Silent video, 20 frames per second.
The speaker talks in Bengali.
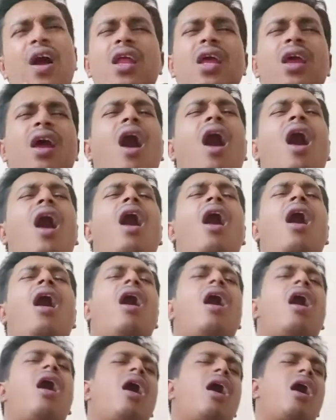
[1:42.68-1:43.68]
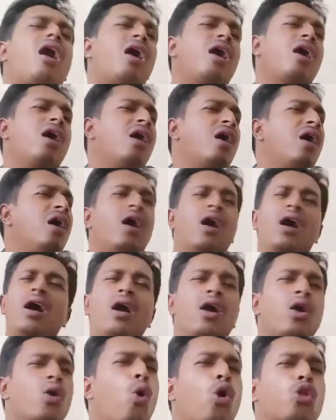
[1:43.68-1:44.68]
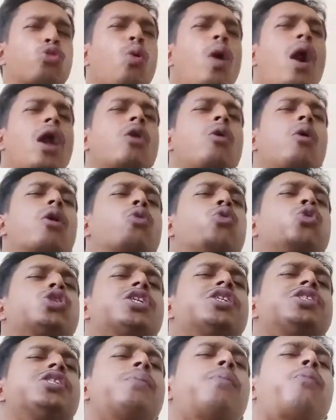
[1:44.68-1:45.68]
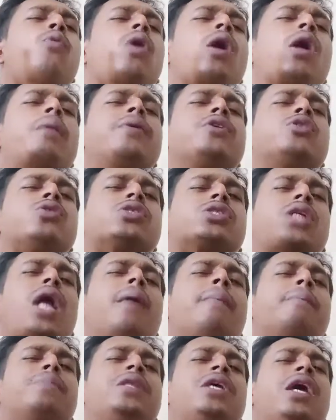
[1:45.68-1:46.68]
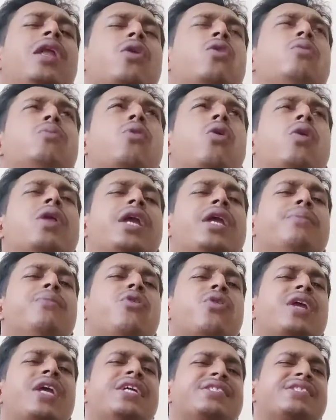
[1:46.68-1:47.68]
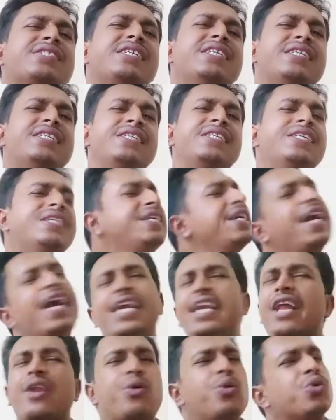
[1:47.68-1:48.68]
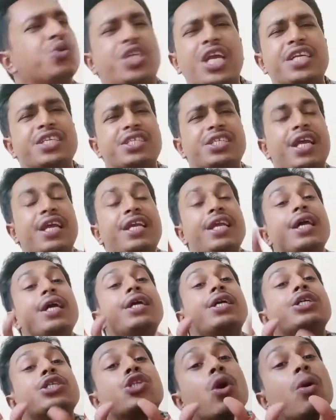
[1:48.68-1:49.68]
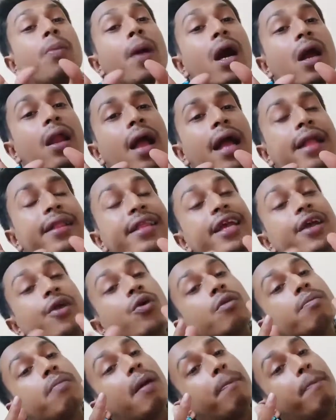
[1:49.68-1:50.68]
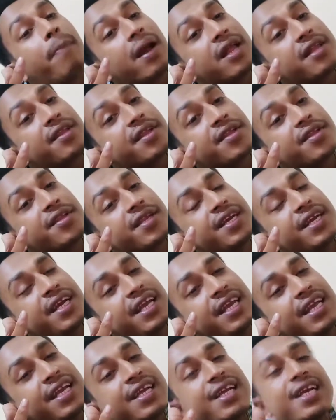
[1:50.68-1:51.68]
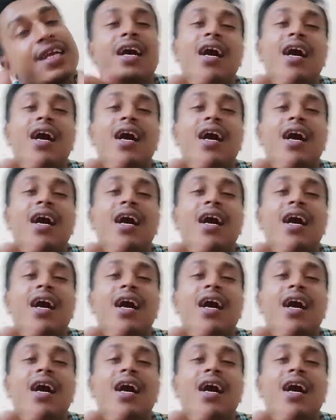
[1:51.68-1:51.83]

ওফারে আ কত আনোয়ার হোসেন সে বুকের ভিতর সাপ দিয়ে এরকম করে কি মরে গেছে এটার কোনো শেষ নাই সবার হাতে এখন বাপ্পারাজের সিডি